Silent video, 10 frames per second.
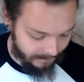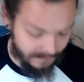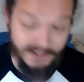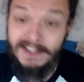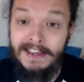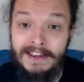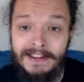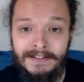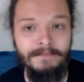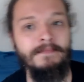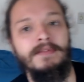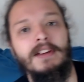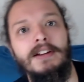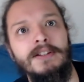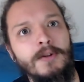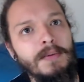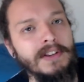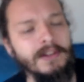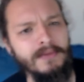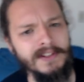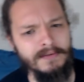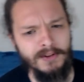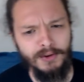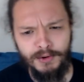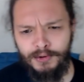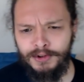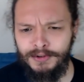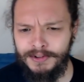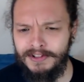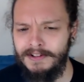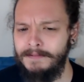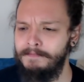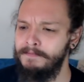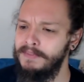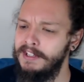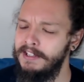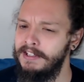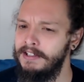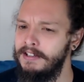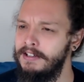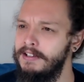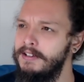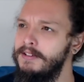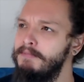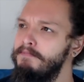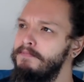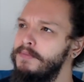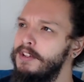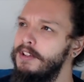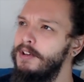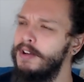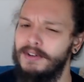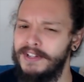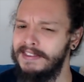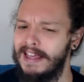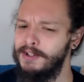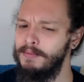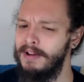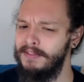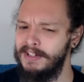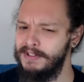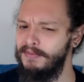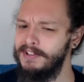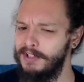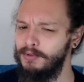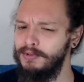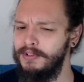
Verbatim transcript: Sim! Então, eu pretendo fazer vídeos curtos e eu quero sentar de uma vez e fazer tudo.